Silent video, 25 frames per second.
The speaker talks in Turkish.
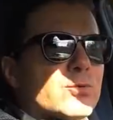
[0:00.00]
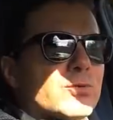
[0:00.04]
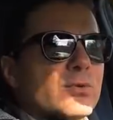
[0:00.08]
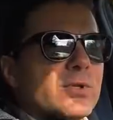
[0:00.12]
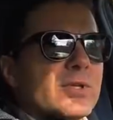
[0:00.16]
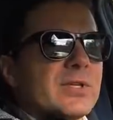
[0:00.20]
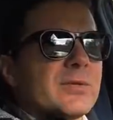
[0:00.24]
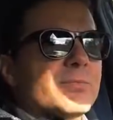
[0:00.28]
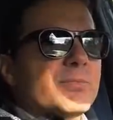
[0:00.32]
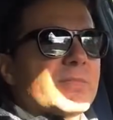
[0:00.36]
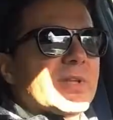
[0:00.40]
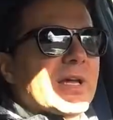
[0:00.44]

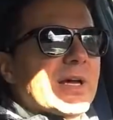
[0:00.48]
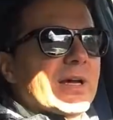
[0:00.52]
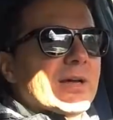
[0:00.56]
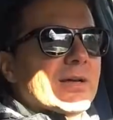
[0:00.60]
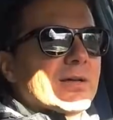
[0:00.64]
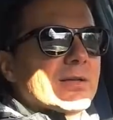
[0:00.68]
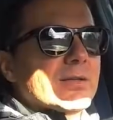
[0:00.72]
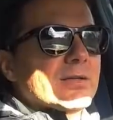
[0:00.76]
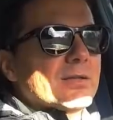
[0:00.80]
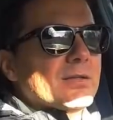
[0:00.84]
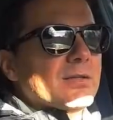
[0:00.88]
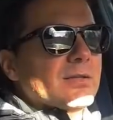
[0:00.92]
kullanımda
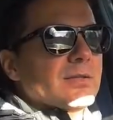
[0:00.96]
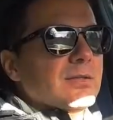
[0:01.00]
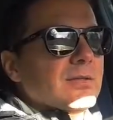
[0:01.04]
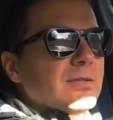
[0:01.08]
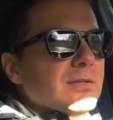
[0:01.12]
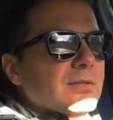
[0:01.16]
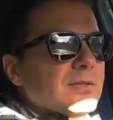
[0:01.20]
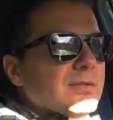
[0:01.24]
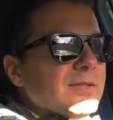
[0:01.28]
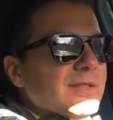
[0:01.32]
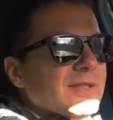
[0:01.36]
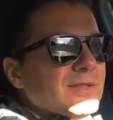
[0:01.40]

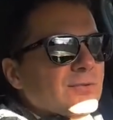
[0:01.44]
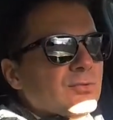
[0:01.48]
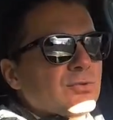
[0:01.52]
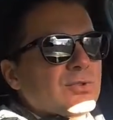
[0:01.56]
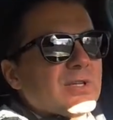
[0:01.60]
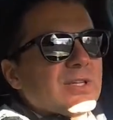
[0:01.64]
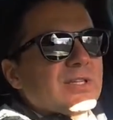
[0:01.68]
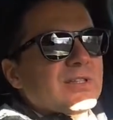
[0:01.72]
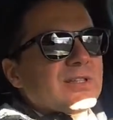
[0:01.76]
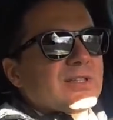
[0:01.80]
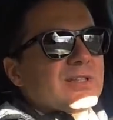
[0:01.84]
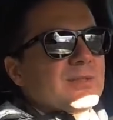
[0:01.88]
ne
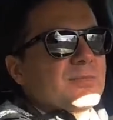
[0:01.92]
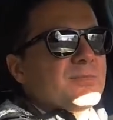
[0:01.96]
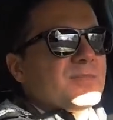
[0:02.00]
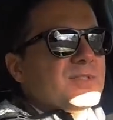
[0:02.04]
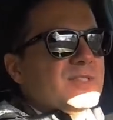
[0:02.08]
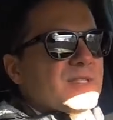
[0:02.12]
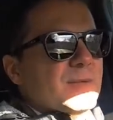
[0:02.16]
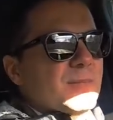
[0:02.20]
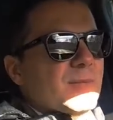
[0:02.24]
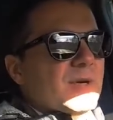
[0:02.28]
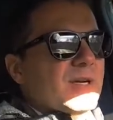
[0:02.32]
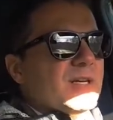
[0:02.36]

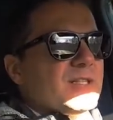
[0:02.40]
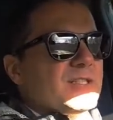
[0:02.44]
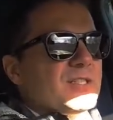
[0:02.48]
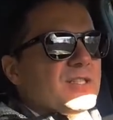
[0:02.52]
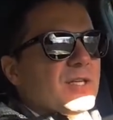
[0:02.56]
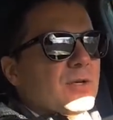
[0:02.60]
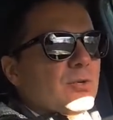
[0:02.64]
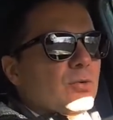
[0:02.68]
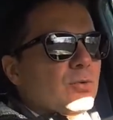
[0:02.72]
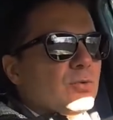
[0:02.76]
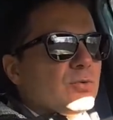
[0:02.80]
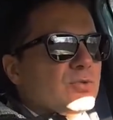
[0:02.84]
tükettiğimize
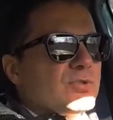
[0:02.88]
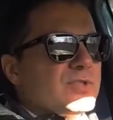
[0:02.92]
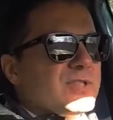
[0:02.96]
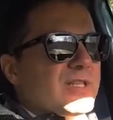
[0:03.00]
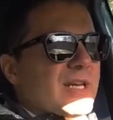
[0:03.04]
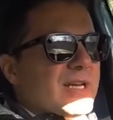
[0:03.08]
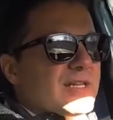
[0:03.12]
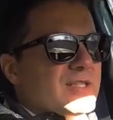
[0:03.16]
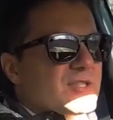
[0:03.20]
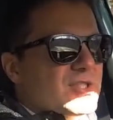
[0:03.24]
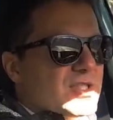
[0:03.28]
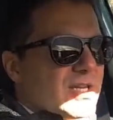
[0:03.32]
bakacak
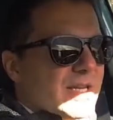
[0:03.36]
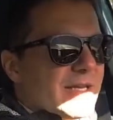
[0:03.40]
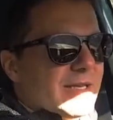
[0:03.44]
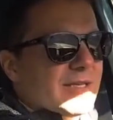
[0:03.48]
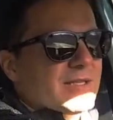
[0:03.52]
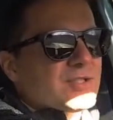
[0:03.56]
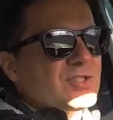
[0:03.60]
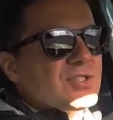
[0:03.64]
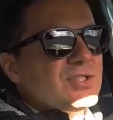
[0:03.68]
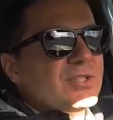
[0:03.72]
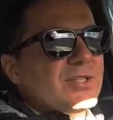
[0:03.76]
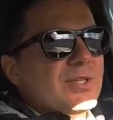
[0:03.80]
olursak şehir
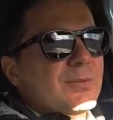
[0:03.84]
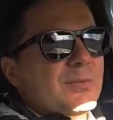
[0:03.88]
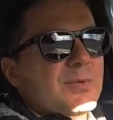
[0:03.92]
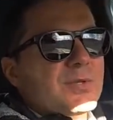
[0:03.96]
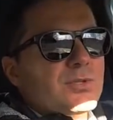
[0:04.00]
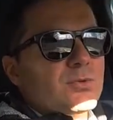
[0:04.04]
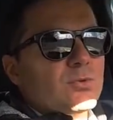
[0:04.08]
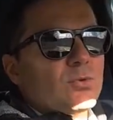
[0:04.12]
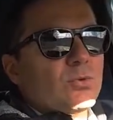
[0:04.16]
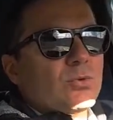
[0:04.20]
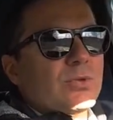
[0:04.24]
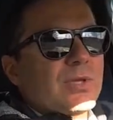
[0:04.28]
içinde
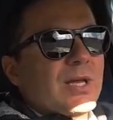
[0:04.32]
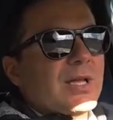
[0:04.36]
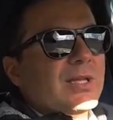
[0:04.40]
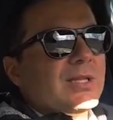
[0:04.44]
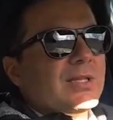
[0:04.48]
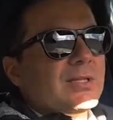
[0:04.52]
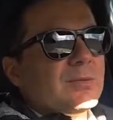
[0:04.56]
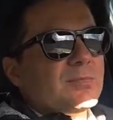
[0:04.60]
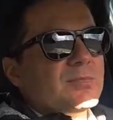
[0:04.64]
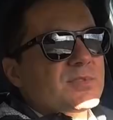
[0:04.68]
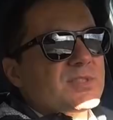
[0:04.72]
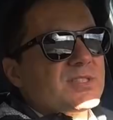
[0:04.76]
biz
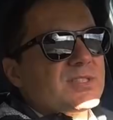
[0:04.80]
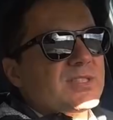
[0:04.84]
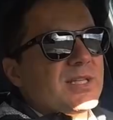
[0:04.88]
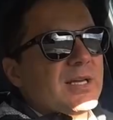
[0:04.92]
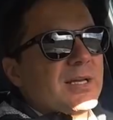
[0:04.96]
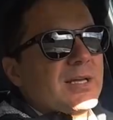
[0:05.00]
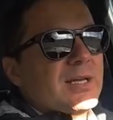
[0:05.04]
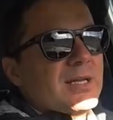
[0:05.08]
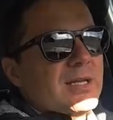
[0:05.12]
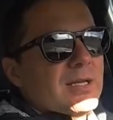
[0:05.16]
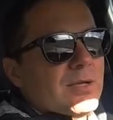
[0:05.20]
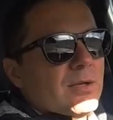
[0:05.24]

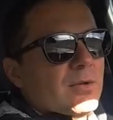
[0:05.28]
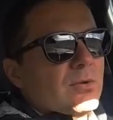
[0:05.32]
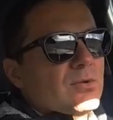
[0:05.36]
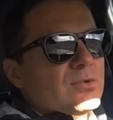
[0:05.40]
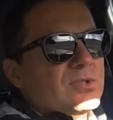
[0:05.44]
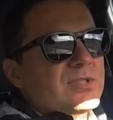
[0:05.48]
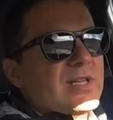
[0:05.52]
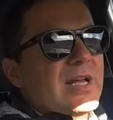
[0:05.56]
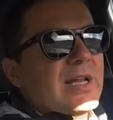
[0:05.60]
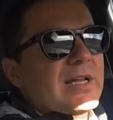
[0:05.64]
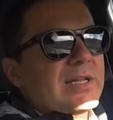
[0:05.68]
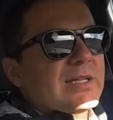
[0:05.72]
kullandığımızda
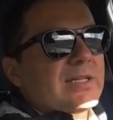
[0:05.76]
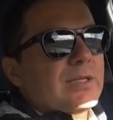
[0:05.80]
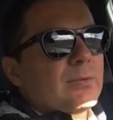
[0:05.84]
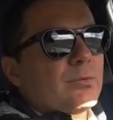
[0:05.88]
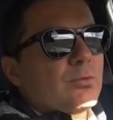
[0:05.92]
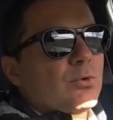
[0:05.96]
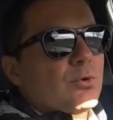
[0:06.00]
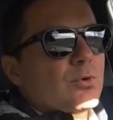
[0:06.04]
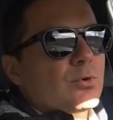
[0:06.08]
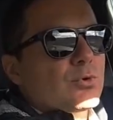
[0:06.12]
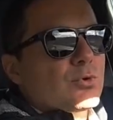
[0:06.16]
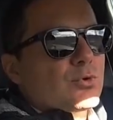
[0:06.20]
özellikle
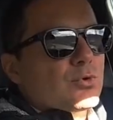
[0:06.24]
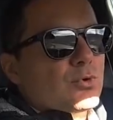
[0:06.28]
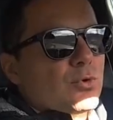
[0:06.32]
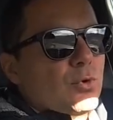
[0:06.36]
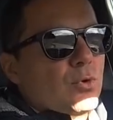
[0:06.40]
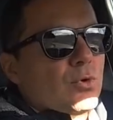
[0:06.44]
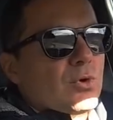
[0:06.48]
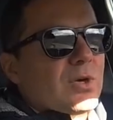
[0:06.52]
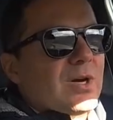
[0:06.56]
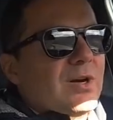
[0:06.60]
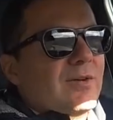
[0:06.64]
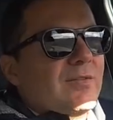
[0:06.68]
bu
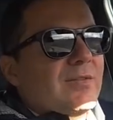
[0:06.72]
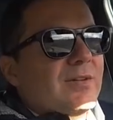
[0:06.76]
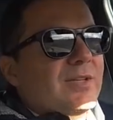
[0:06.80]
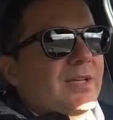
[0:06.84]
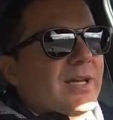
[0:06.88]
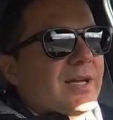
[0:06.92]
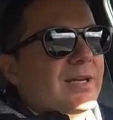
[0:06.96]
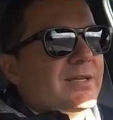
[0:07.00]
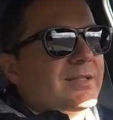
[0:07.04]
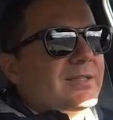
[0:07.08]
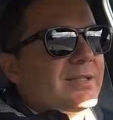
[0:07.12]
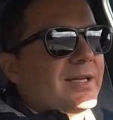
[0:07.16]
soğuk
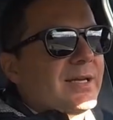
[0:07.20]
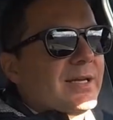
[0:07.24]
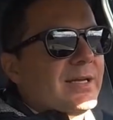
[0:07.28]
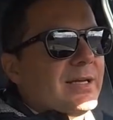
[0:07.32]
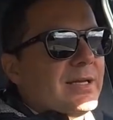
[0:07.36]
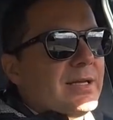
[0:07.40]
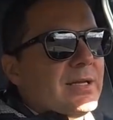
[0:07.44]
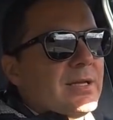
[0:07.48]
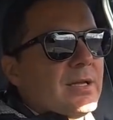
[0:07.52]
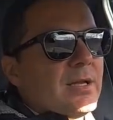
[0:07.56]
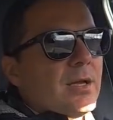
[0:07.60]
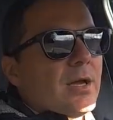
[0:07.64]
havalarda
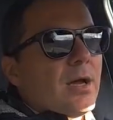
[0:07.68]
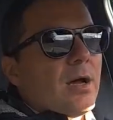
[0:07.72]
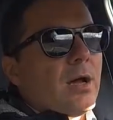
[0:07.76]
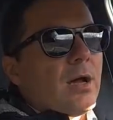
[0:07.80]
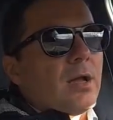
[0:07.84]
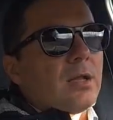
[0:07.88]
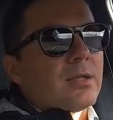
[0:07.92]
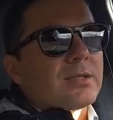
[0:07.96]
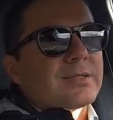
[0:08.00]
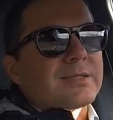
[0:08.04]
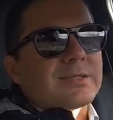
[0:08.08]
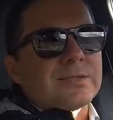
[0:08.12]

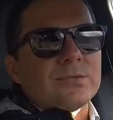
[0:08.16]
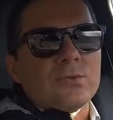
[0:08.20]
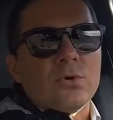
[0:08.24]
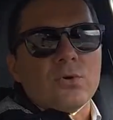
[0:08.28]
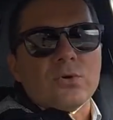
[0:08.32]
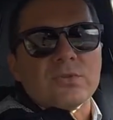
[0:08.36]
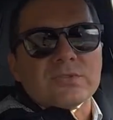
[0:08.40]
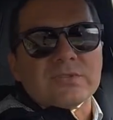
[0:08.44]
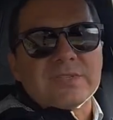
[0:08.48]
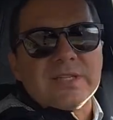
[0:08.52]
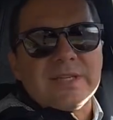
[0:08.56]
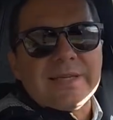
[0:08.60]

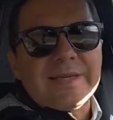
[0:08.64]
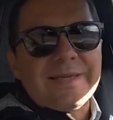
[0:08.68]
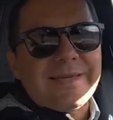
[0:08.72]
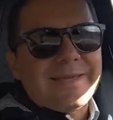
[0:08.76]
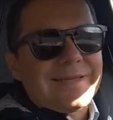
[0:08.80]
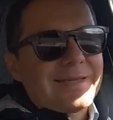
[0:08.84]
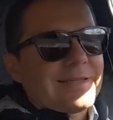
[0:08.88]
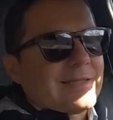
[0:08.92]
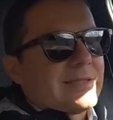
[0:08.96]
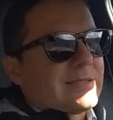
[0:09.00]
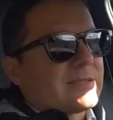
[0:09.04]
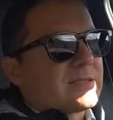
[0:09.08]

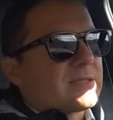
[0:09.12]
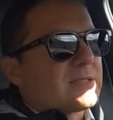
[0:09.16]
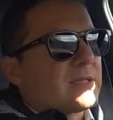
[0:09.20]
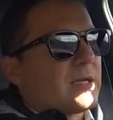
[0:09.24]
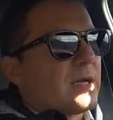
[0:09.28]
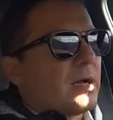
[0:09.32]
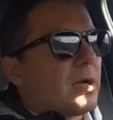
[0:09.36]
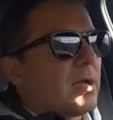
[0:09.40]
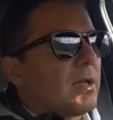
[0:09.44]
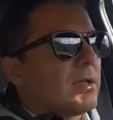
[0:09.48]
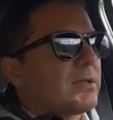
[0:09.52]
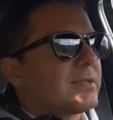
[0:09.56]
6.2 litre
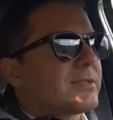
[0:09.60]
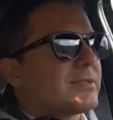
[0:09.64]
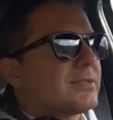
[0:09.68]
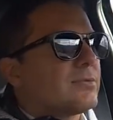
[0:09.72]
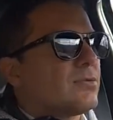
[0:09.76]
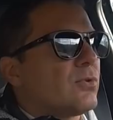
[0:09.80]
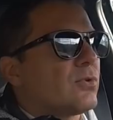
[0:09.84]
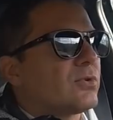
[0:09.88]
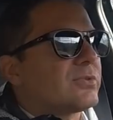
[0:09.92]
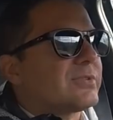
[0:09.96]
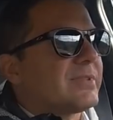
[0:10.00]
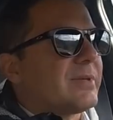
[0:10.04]

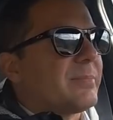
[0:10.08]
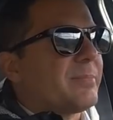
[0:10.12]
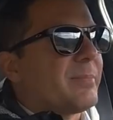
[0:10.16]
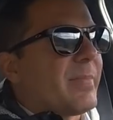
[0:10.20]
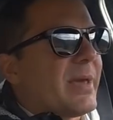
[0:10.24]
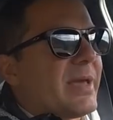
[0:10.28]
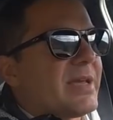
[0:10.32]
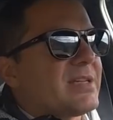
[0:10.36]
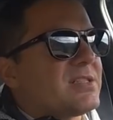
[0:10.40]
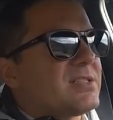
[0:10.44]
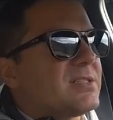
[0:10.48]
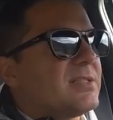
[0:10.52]

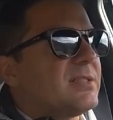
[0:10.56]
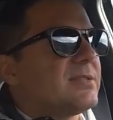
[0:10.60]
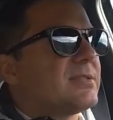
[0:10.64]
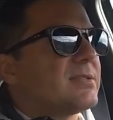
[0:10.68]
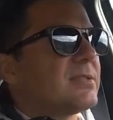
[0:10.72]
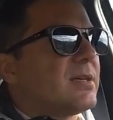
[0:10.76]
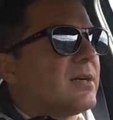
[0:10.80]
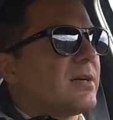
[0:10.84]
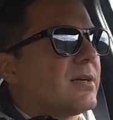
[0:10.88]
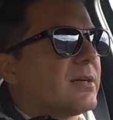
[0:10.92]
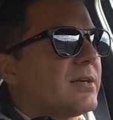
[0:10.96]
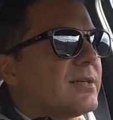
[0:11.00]
6.5
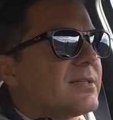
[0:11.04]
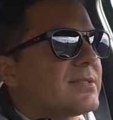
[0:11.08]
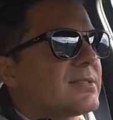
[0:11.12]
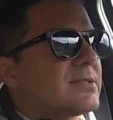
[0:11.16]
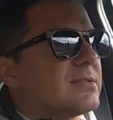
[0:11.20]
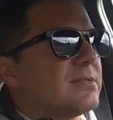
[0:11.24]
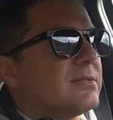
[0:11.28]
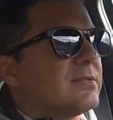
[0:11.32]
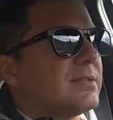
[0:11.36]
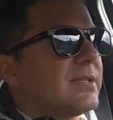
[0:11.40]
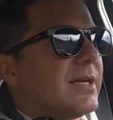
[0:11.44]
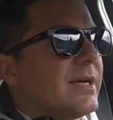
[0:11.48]
litre
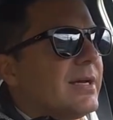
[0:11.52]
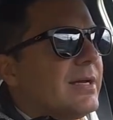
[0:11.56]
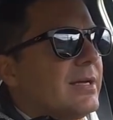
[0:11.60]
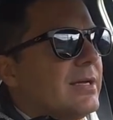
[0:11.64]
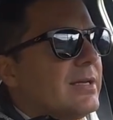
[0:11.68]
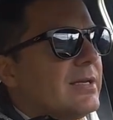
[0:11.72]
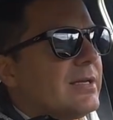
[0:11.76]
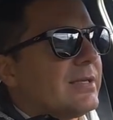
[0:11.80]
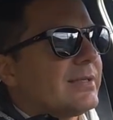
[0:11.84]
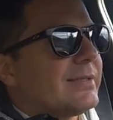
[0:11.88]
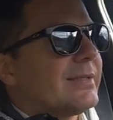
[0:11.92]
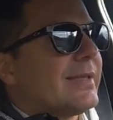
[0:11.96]
arasında
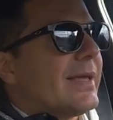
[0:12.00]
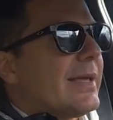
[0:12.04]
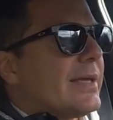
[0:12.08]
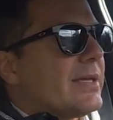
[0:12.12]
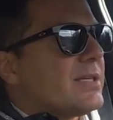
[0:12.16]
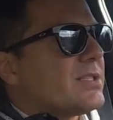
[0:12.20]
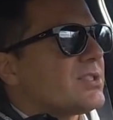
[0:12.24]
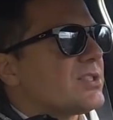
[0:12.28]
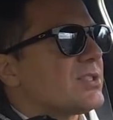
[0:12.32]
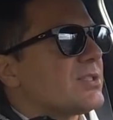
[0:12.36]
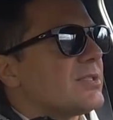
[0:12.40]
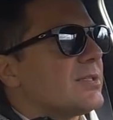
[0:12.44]

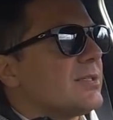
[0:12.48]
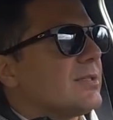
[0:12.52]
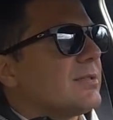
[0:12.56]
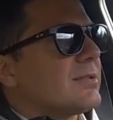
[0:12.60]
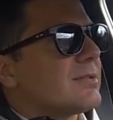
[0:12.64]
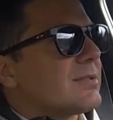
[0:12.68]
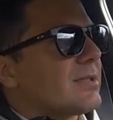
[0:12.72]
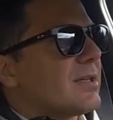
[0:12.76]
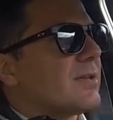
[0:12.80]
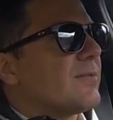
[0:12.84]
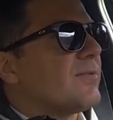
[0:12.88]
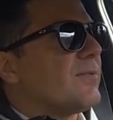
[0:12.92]
değişti
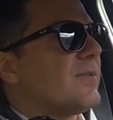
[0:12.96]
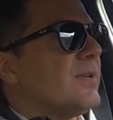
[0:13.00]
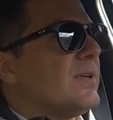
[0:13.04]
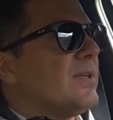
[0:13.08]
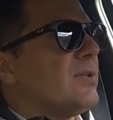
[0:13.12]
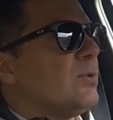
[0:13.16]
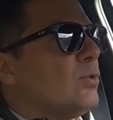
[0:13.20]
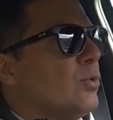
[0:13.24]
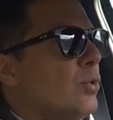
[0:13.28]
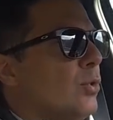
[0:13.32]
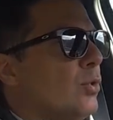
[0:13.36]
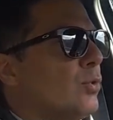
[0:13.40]

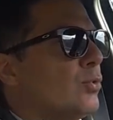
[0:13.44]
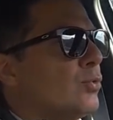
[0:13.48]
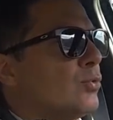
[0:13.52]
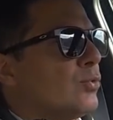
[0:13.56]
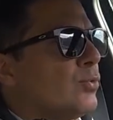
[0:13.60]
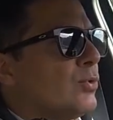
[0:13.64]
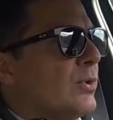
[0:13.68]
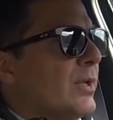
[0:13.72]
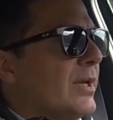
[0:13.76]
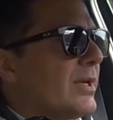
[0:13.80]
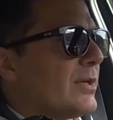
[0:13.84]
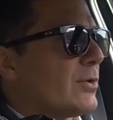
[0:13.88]
trafiğin
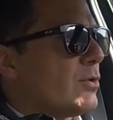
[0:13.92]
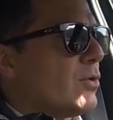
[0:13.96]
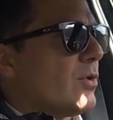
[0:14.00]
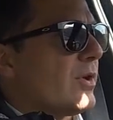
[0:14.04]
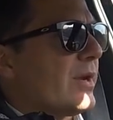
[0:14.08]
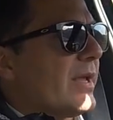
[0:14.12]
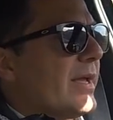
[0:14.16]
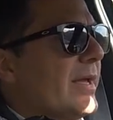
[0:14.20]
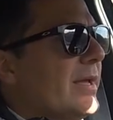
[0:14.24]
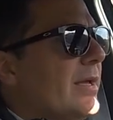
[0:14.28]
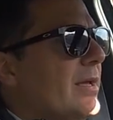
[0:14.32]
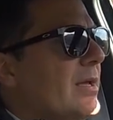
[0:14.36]
yoğunluğuna
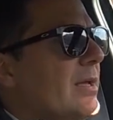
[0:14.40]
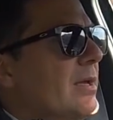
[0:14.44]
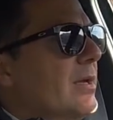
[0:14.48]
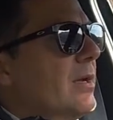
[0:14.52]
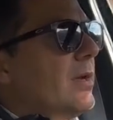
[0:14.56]
göre.